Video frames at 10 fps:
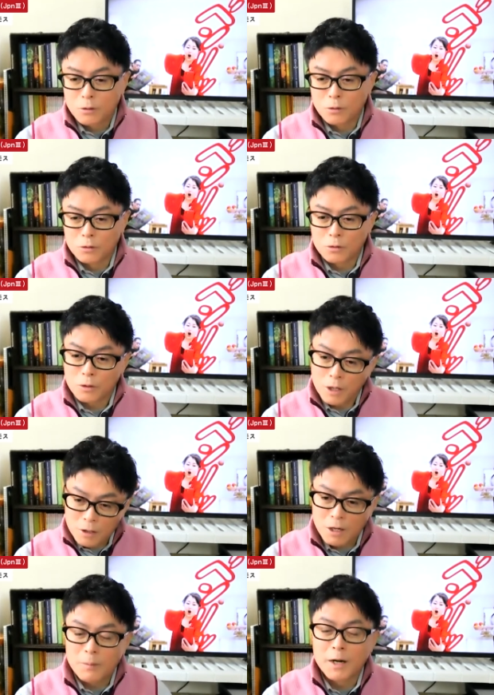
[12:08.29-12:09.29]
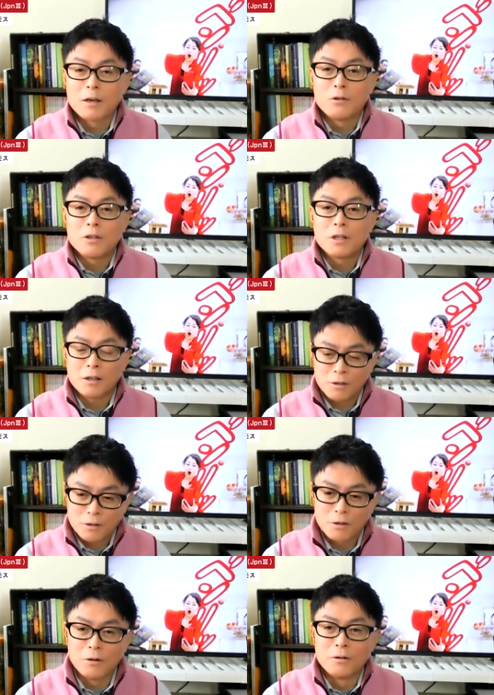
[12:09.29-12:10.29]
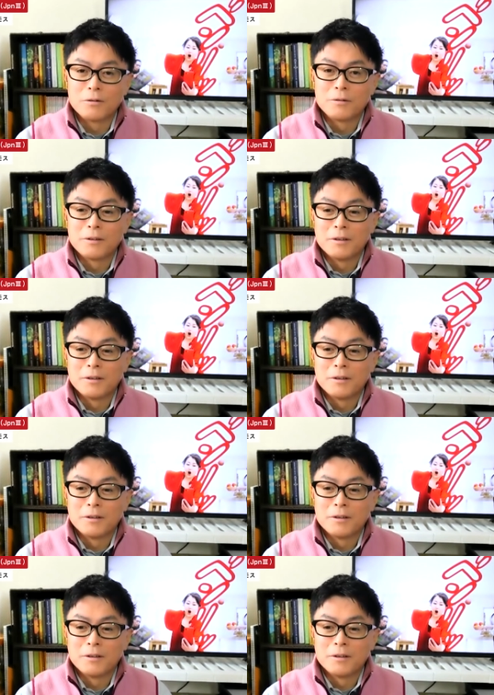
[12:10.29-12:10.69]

コントレールが負ける時代ですよ。